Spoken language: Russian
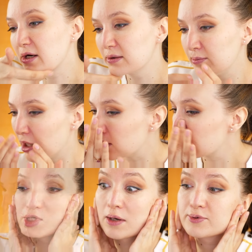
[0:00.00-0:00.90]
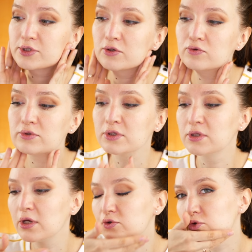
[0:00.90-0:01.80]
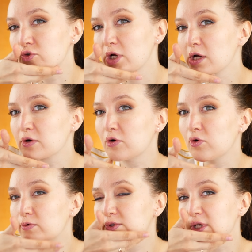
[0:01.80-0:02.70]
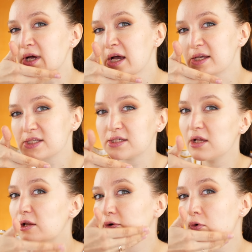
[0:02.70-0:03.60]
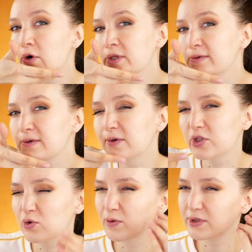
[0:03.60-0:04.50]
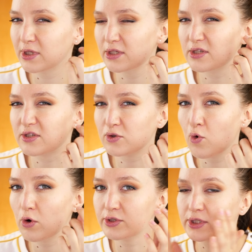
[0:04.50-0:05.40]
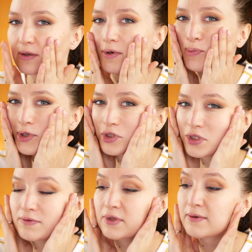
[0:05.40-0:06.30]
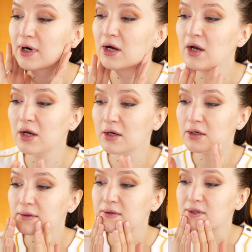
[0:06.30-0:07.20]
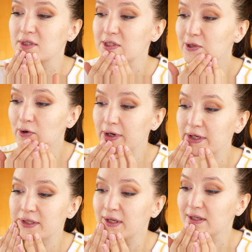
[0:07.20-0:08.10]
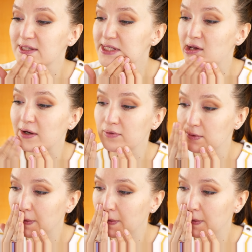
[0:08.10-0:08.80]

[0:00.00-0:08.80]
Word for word: аромат. Я абсолютно не ощущаю какого-то силиконового, такого, знаете, скользкого, противного слоя на лице.